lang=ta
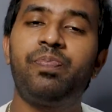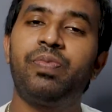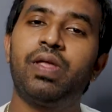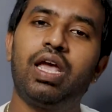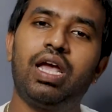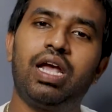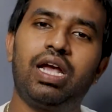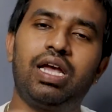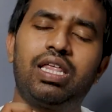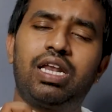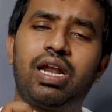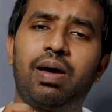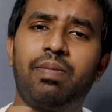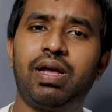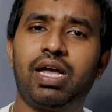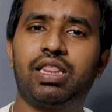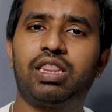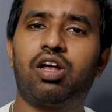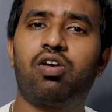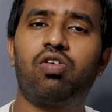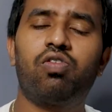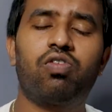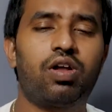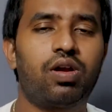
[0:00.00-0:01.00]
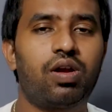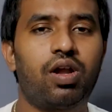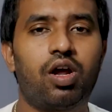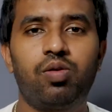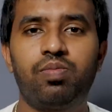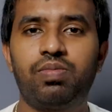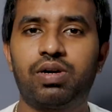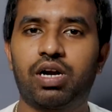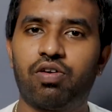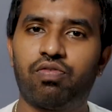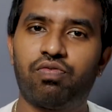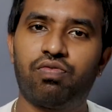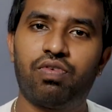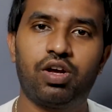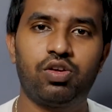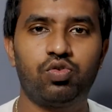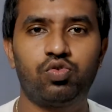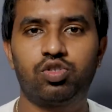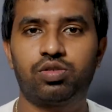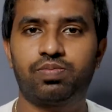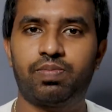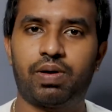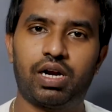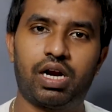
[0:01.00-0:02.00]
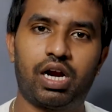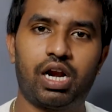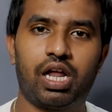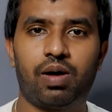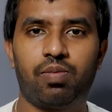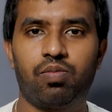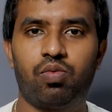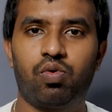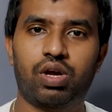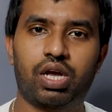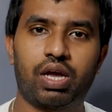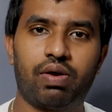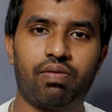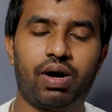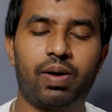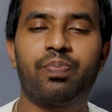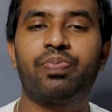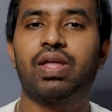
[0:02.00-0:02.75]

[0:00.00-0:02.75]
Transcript: இதை நம்ம எந்த அளவுக்கு என்னாலும் ரஃபா யூஸ் பண்ணலாம் ஓகேவா